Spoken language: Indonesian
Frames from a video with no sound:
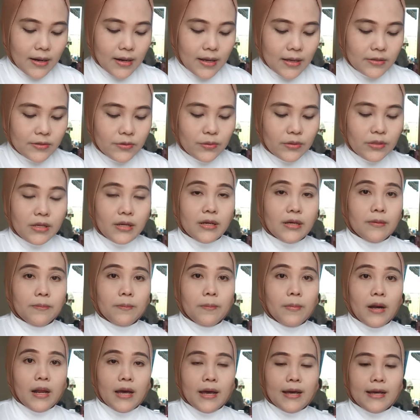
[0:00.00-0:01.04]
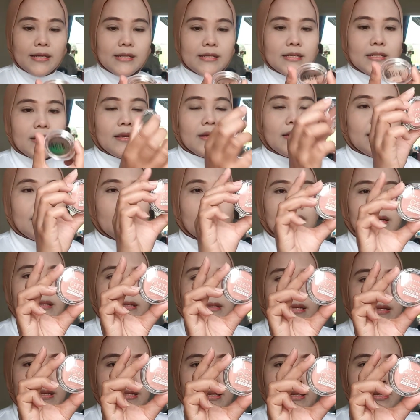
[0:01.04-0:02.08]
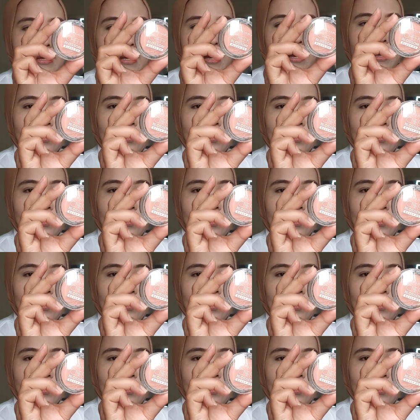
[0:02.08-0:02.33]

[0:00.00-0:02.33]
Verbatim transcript: lanjut ke blush di sini